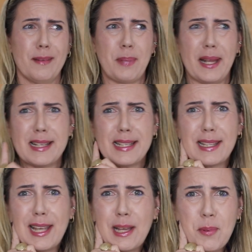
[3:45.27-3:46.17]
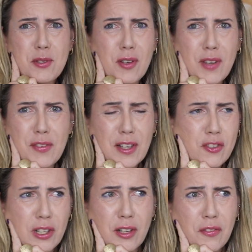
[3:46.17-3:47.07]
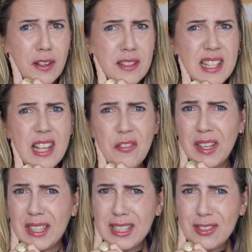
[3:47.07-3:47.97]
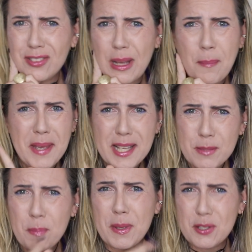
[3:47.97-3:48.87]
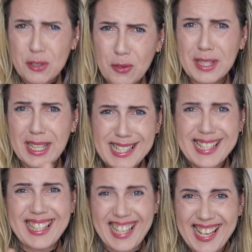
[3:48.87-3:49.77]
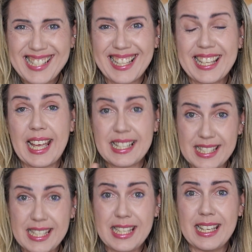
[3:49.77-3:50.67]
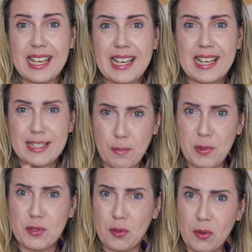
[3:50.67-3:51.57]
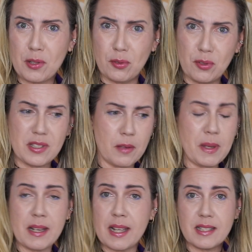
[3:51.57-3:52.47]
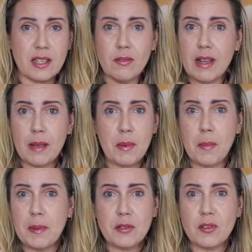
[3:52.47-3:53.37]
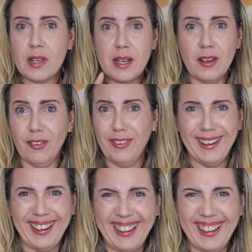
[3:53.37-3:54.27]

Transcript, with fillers: Parece até que a pessoa vai ficar te olhando falando, você tá falando da mesma pessoa, tem certeza que é assim? Essa pessoa, tudo que você parece que não é a mesma pessoa, não.